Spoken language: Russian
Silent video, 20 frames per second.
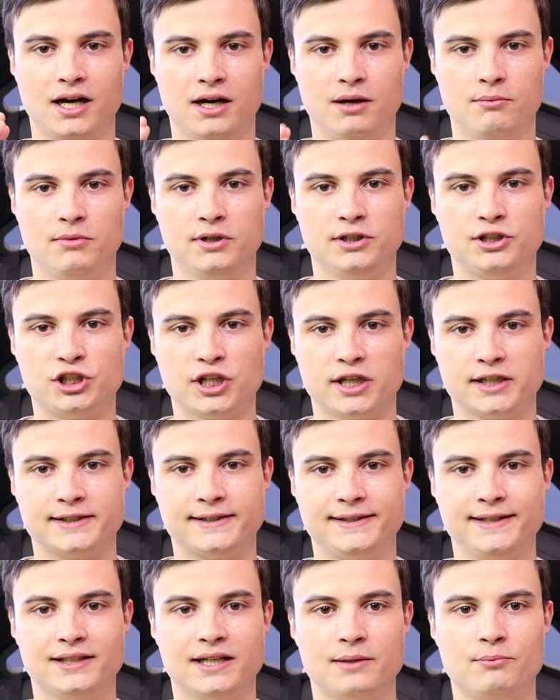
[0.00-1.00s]
а мы сейчас
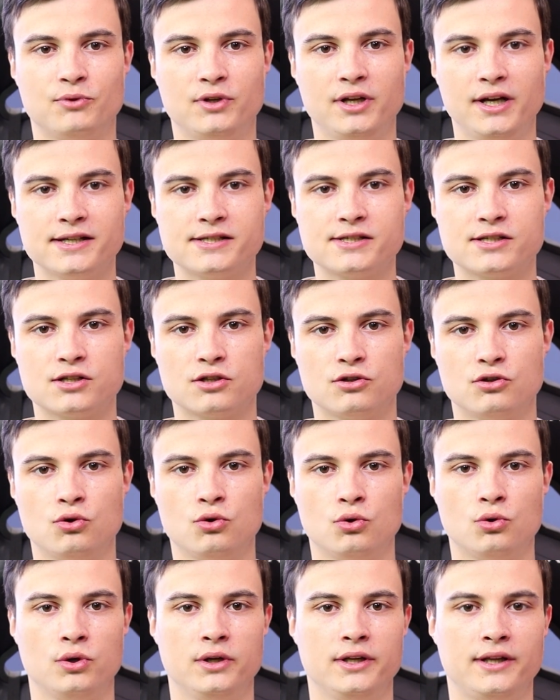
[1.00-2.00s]
сделаем тест,
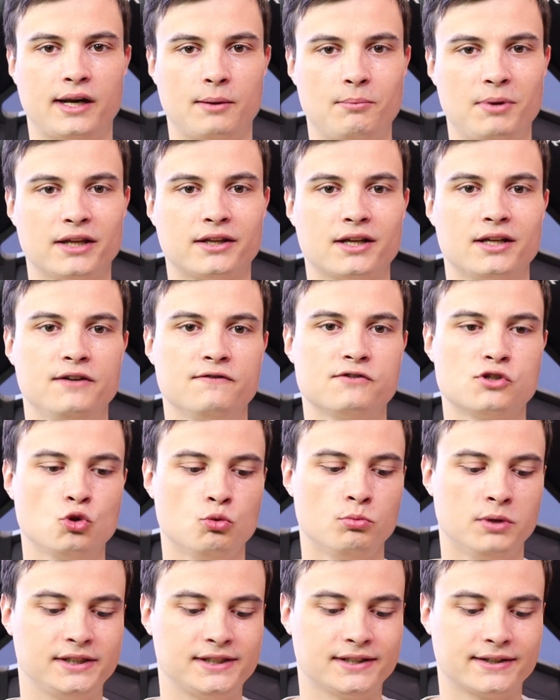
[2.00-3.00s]
но, ребята, не
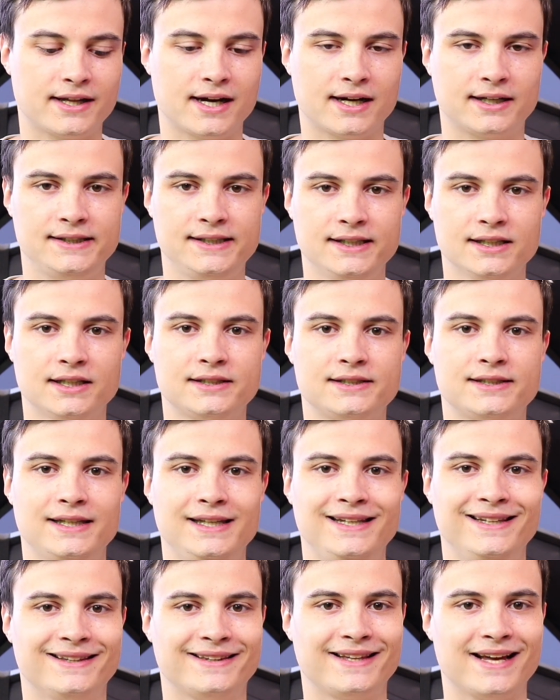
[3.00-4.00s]
вздумайте так делать,
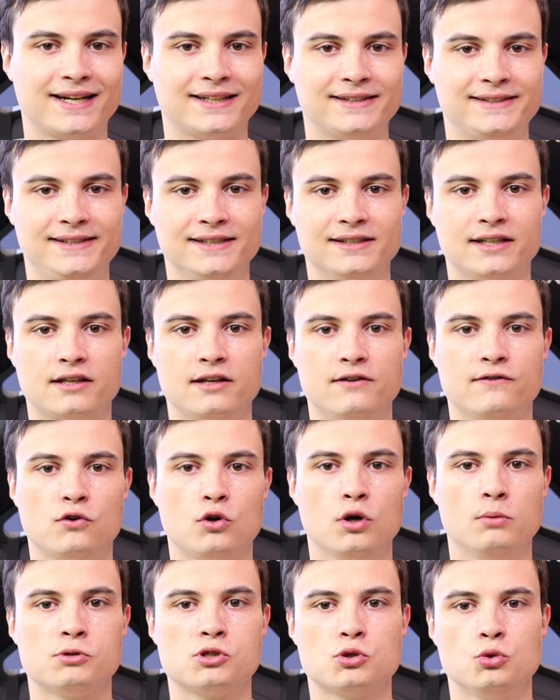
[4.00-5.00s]
и так делать ни в
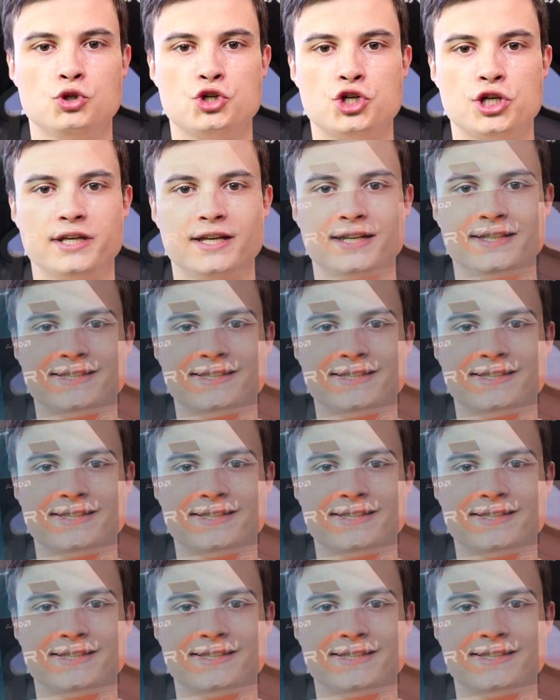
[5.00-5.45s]
коем случае